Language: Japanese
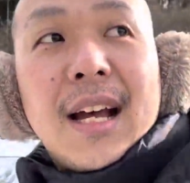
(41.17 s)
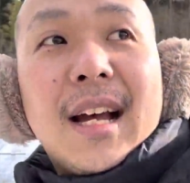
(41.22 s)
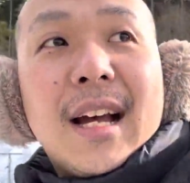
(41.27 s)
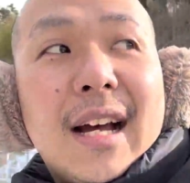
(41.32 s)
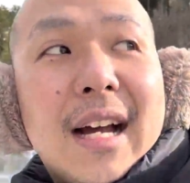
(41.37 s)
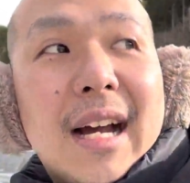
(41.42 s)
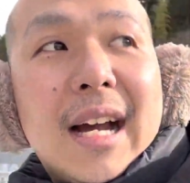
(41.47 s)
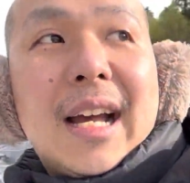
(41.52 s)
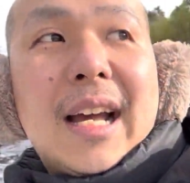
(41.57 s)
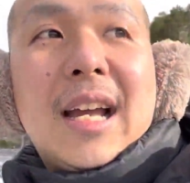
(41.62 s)

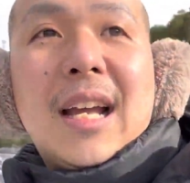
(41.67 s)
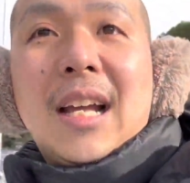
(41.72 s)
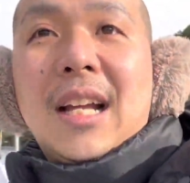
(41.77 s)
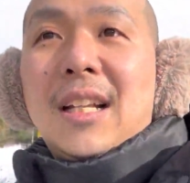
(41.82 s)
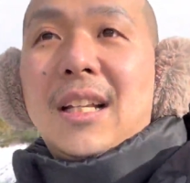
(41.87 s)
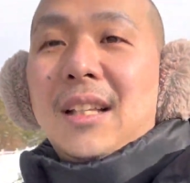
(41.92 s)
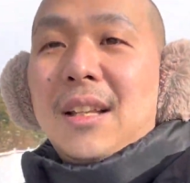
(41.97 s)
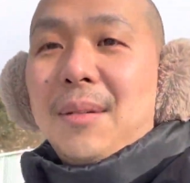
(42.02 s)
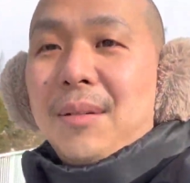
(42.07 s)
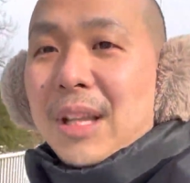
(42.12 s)
はい。
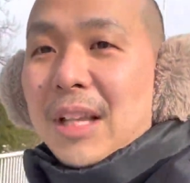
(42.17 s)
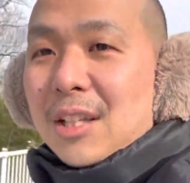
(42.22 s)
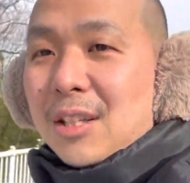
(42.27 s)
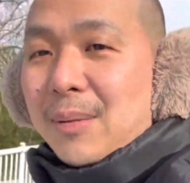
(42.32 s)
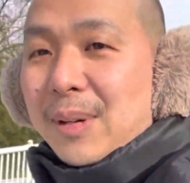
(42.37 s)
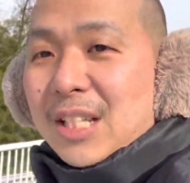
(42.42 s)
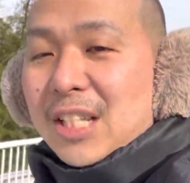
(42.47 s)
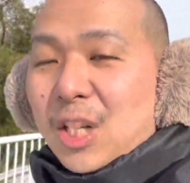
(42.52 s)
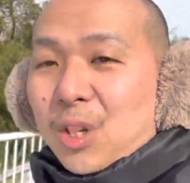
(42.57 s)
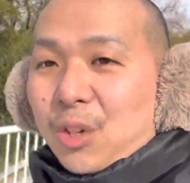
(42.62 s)
でもね、素晴
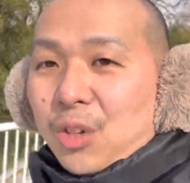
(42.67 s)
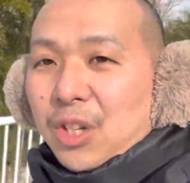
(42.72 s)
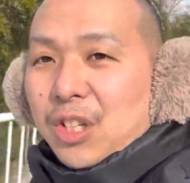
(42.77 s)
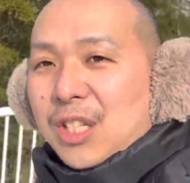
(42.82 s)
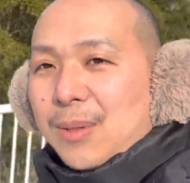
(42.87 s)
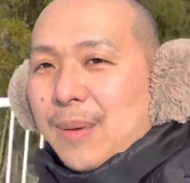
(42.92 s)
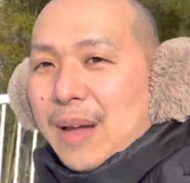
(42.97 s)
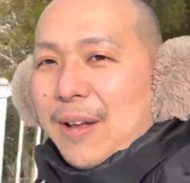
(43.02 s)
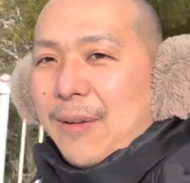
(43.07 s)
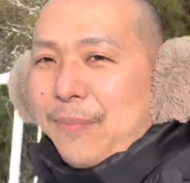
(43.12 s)
らしいこの一
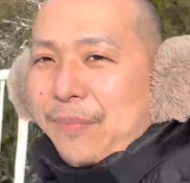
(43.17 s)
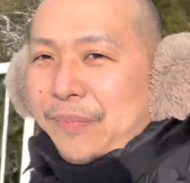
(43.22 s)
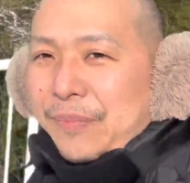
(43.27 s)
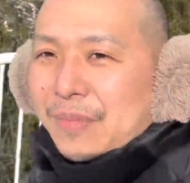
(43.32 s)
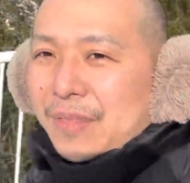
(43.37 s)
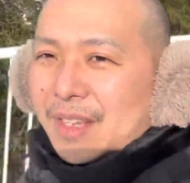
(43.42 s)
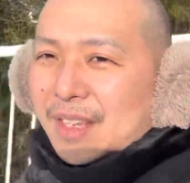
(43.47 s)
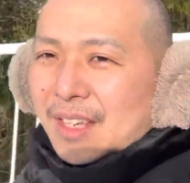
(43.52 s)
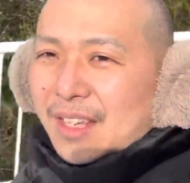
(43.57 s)
面。ね。